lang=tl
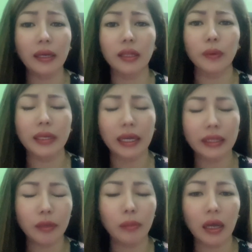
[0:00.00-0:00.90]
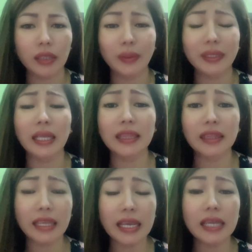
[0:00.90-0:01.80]
pangalawa natin mga kaso is
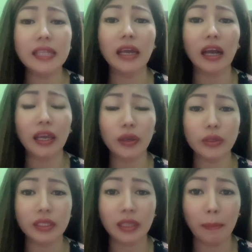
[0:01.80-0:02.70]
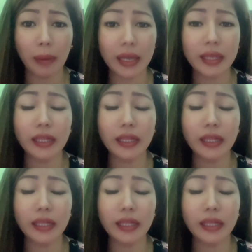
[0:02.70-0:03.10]
hindi na kayo sabay